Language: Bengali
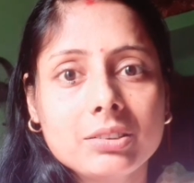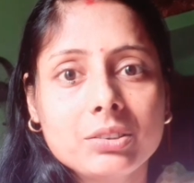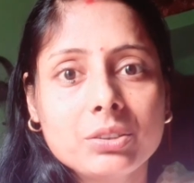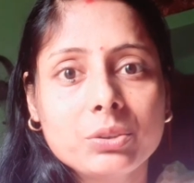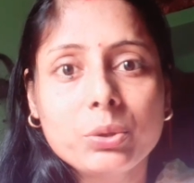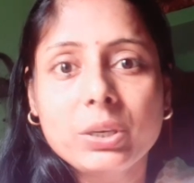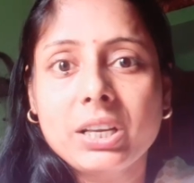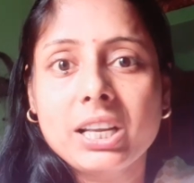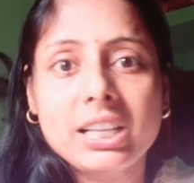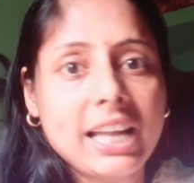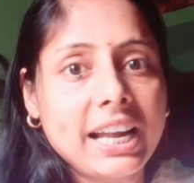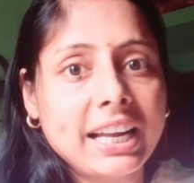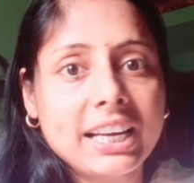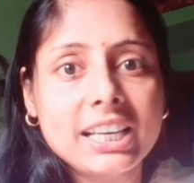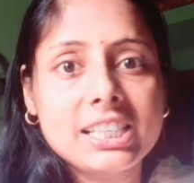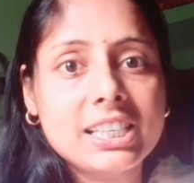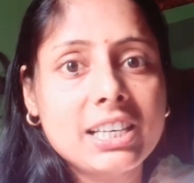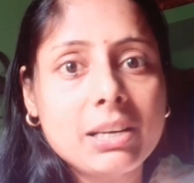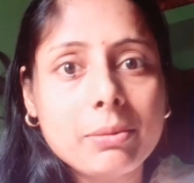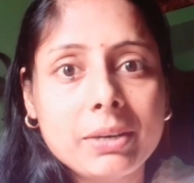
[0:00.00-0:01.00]
তুই কি
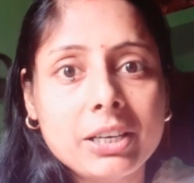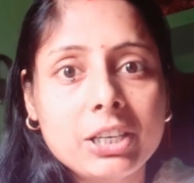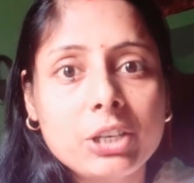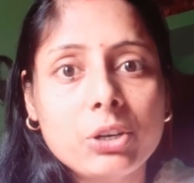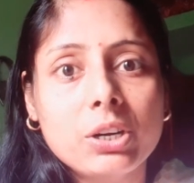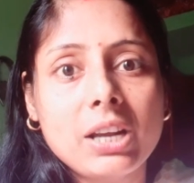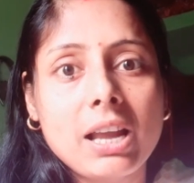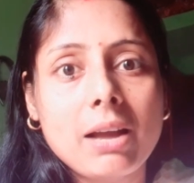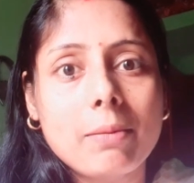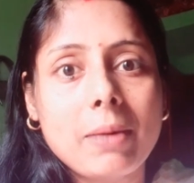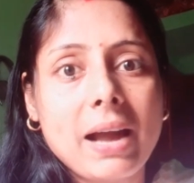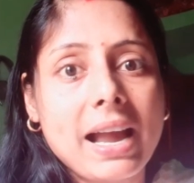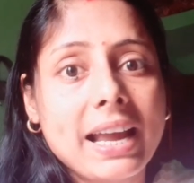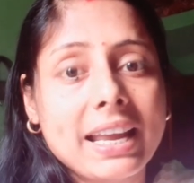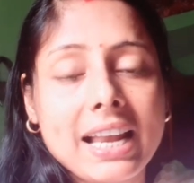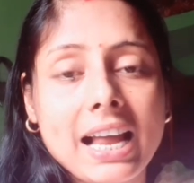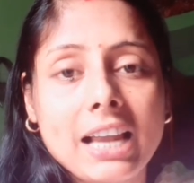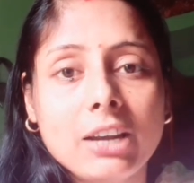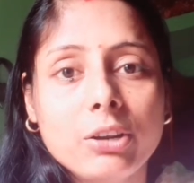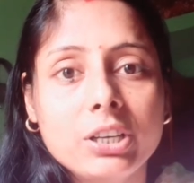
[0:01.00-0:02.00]
দেখিসনি ভিডিওটা
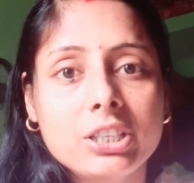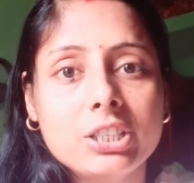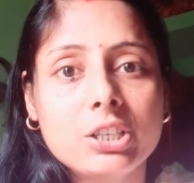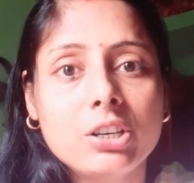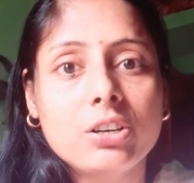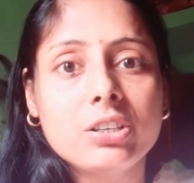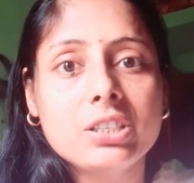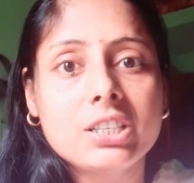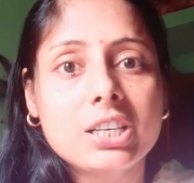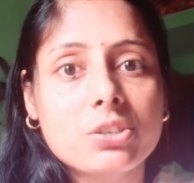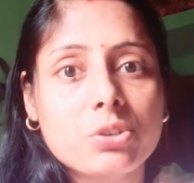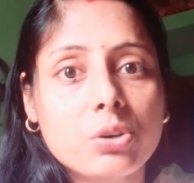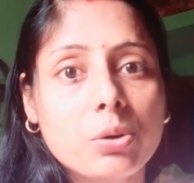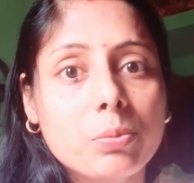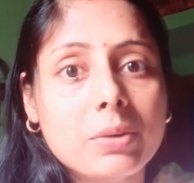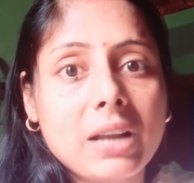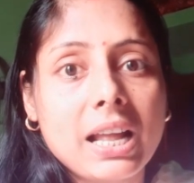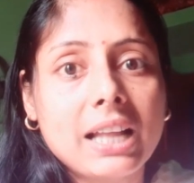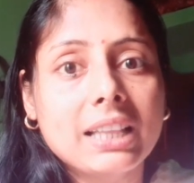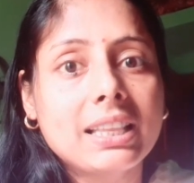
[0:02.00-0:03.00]
ভাইরাল হয়েছিল যে
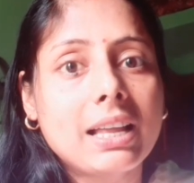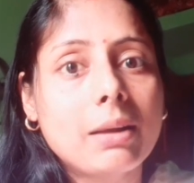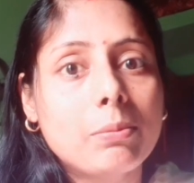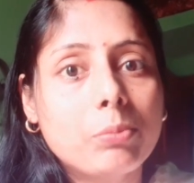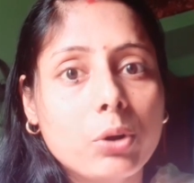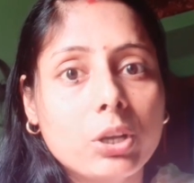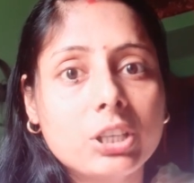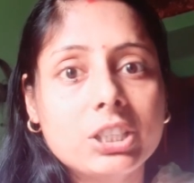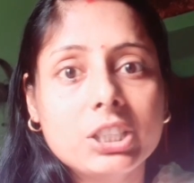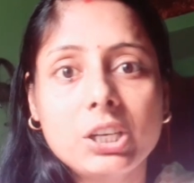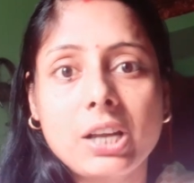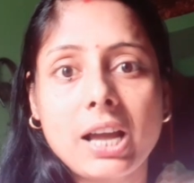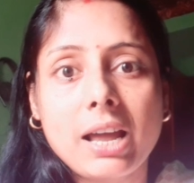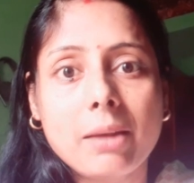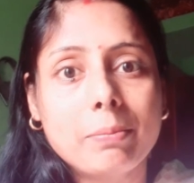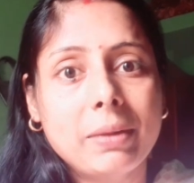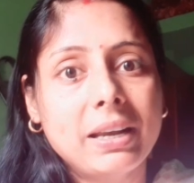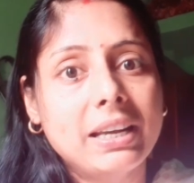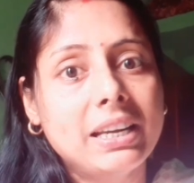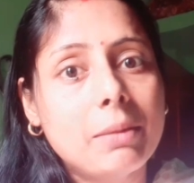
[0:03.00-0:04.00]
সোমনাথদা বলছিল আর
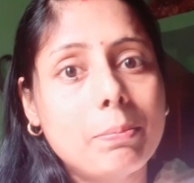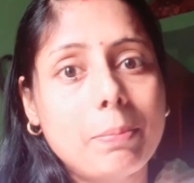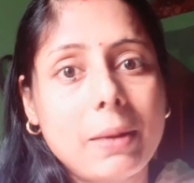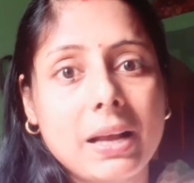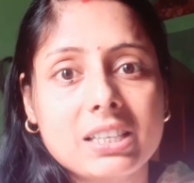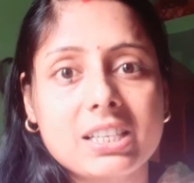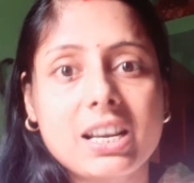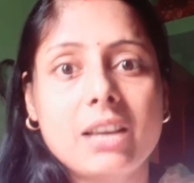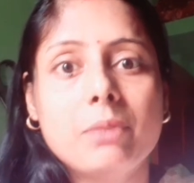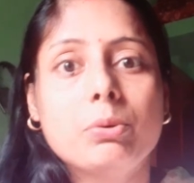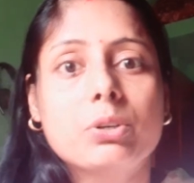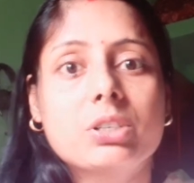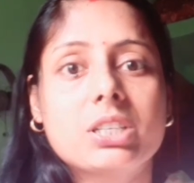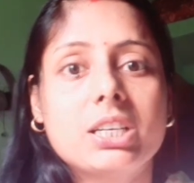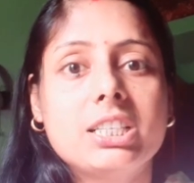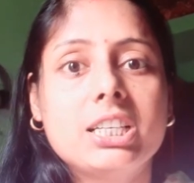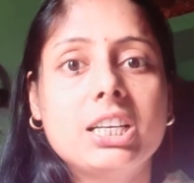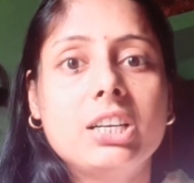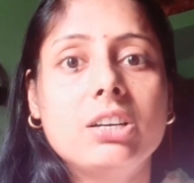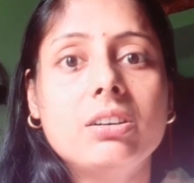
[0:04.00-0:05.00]
মেন্ডি পাশেই
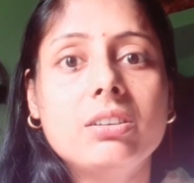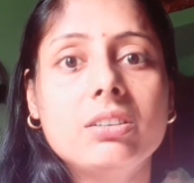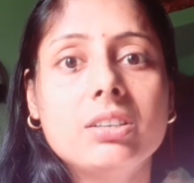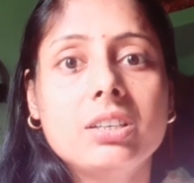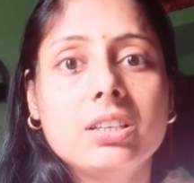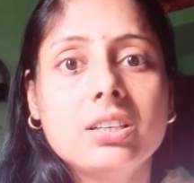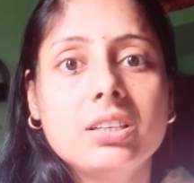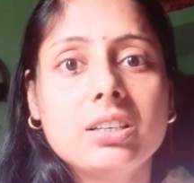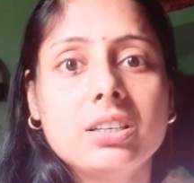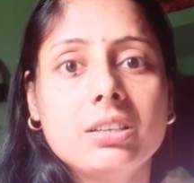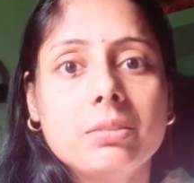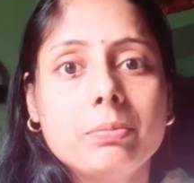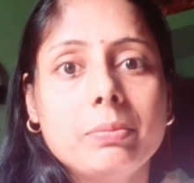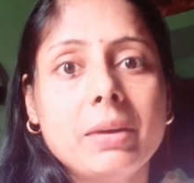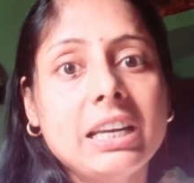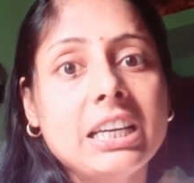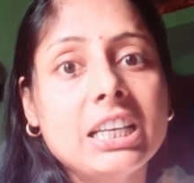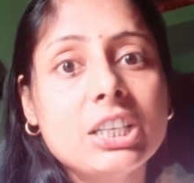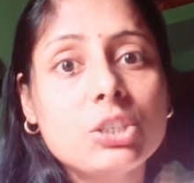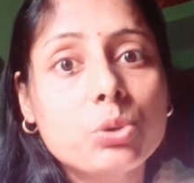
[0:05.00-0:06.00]
বসেছিল
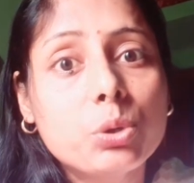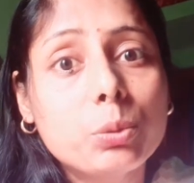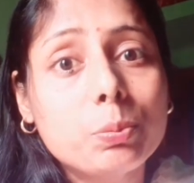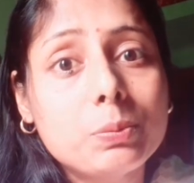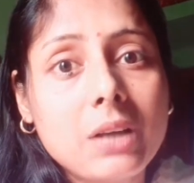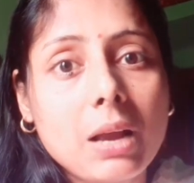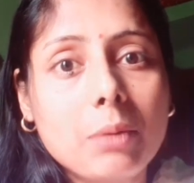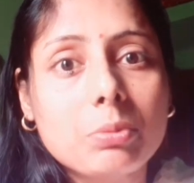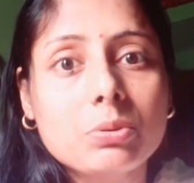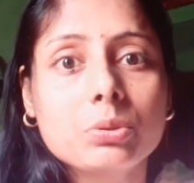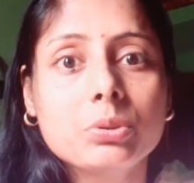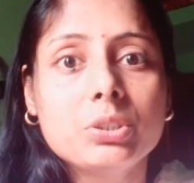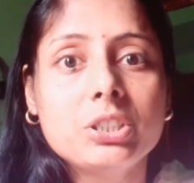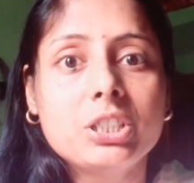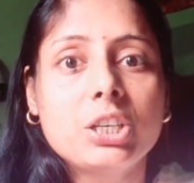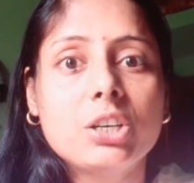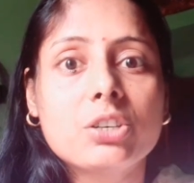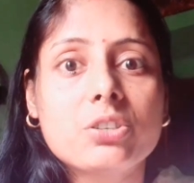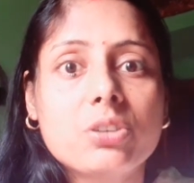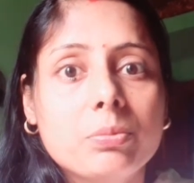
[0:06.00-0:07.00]
মেন্ডি চুপচাপ
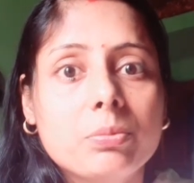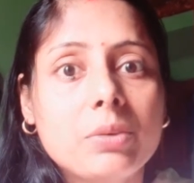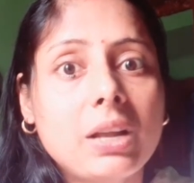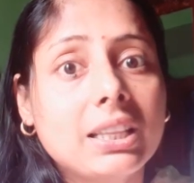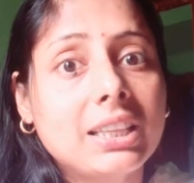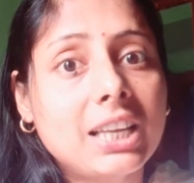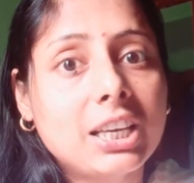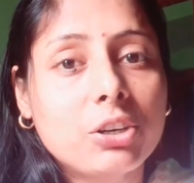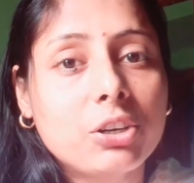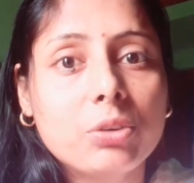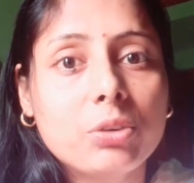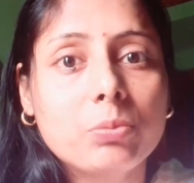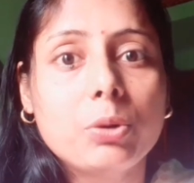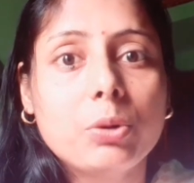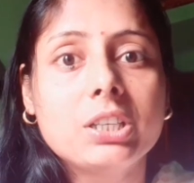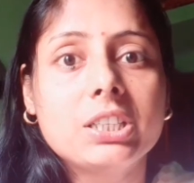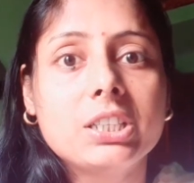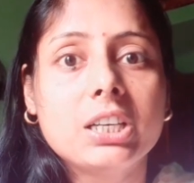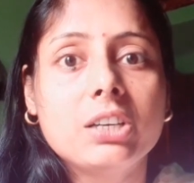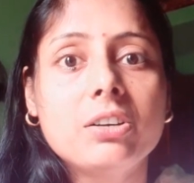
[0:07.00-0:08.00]
শুনছিল সোমনাথদা যখন
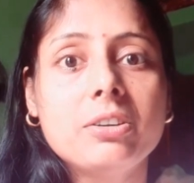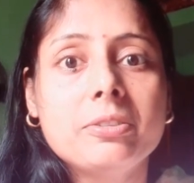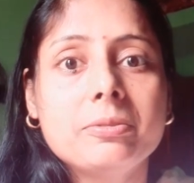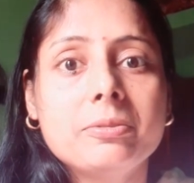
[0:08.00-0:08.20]
বলছিল